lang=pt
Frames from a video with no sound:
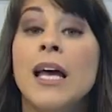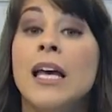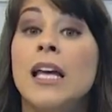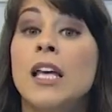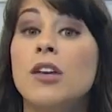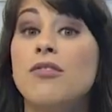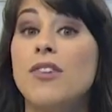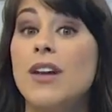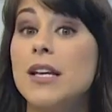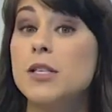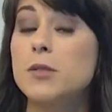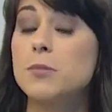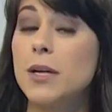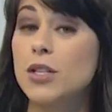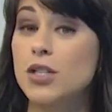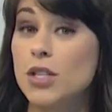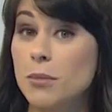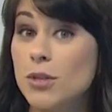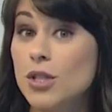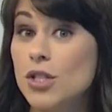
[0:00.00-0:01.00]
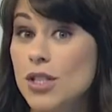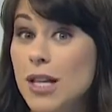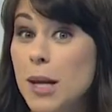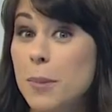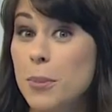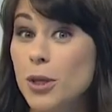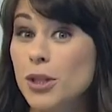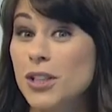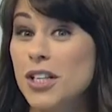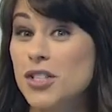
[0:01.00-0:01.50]
infelizmente, a medida
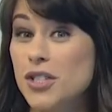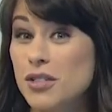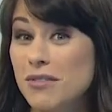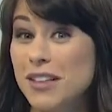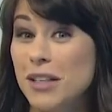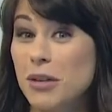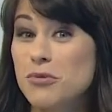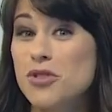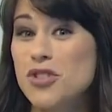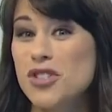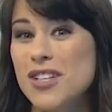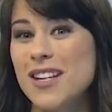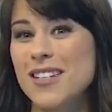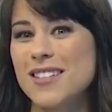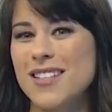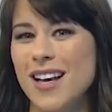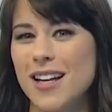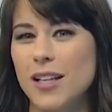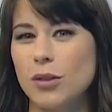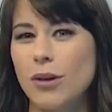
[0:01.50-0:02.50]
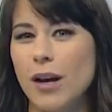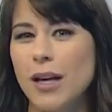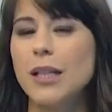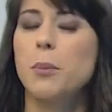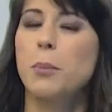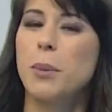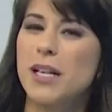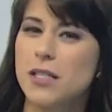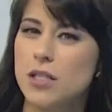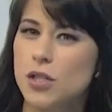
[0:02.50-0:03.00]
protetiva não tinha saído
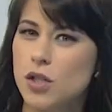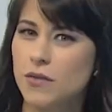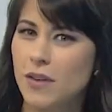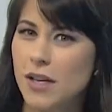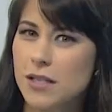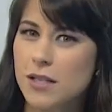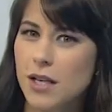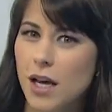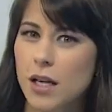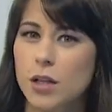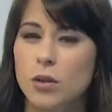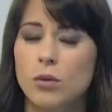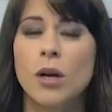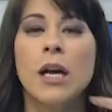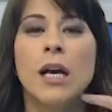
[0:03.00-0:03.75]
ainda, porque se tivesse saído